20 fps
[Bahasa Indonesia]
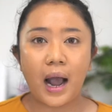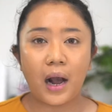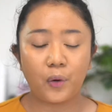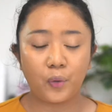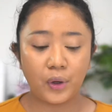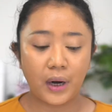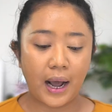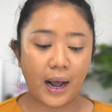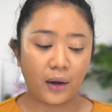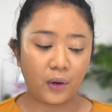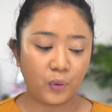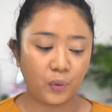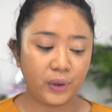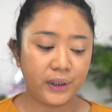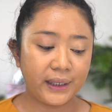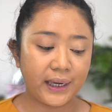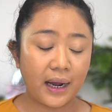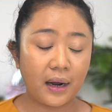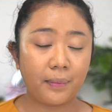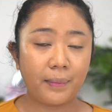
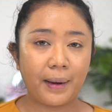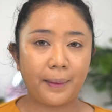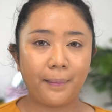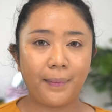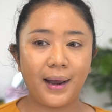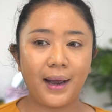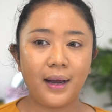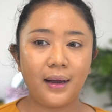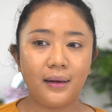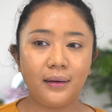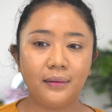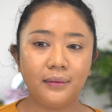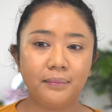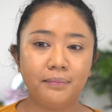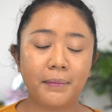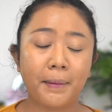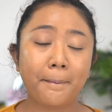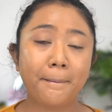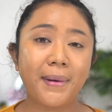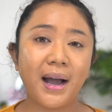akun-akun yang memang
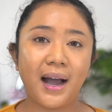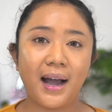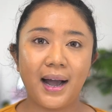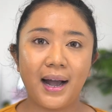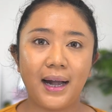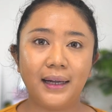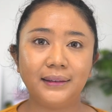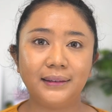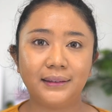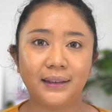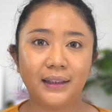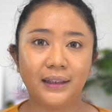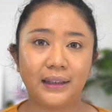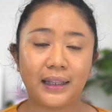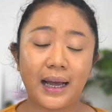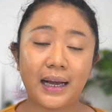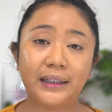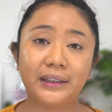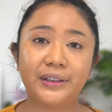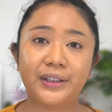membahas
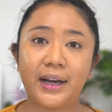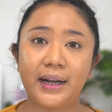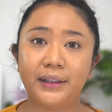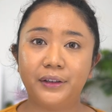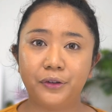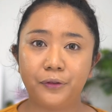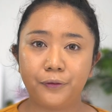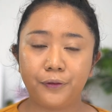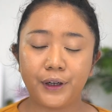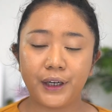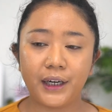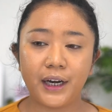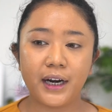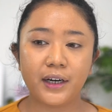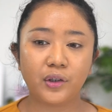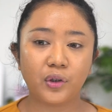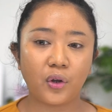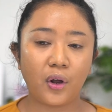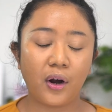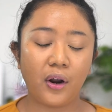tentang child free
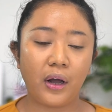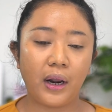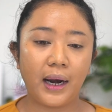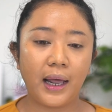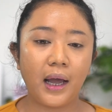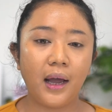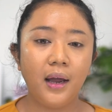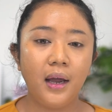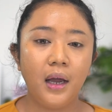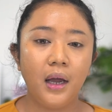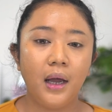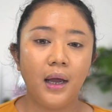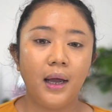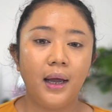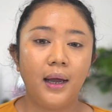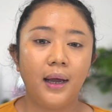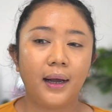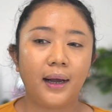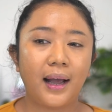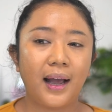dan seolah-olah
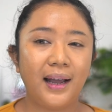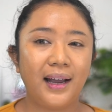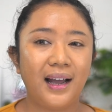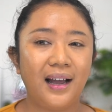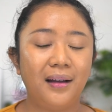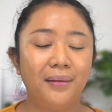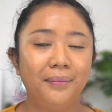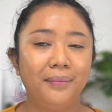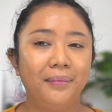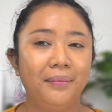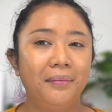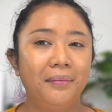kayak